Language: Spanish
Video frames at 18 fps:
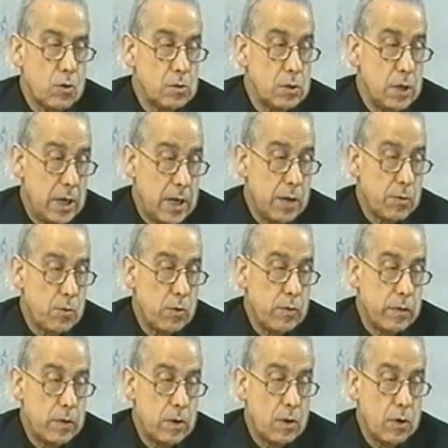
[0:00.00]
en la
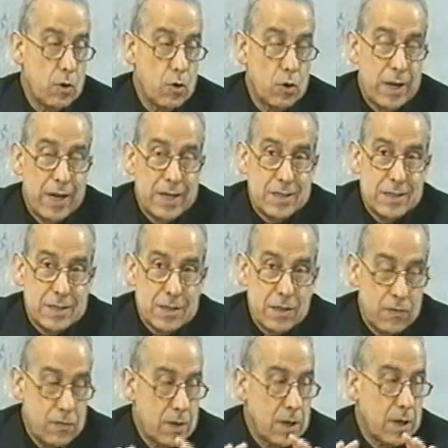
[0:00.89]
evolución con la
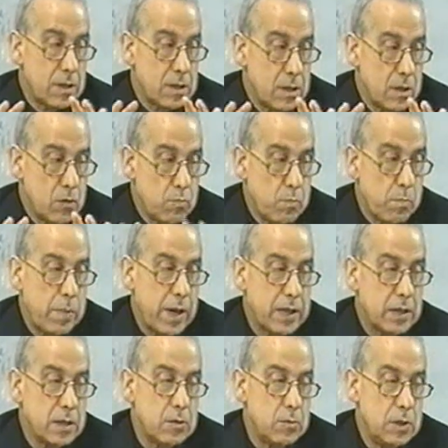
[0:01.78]
existencia de un
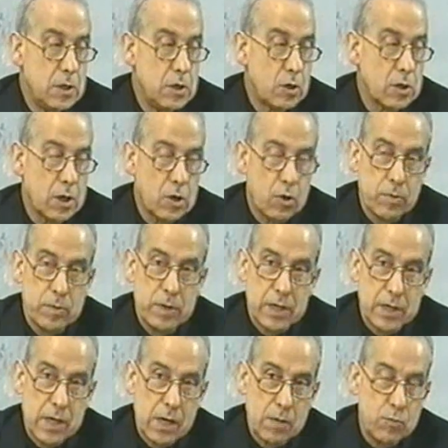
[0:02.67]
plan divino que
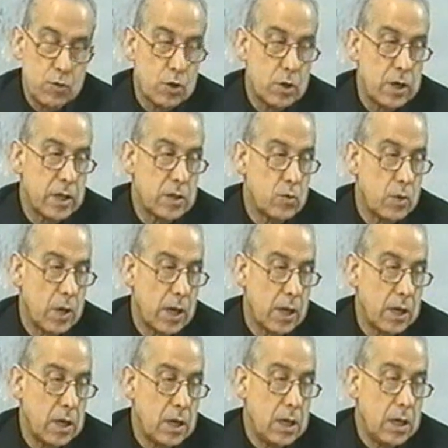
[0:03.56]
gobierna el mundo
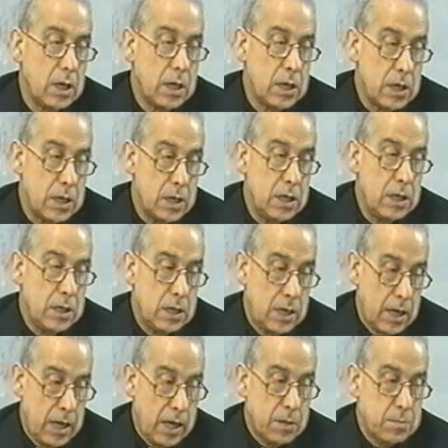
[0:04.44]
natural y
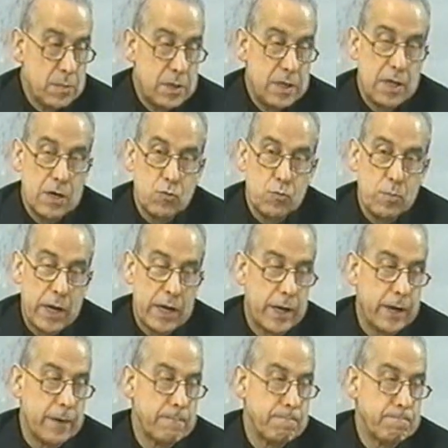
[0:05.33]
la vida humana?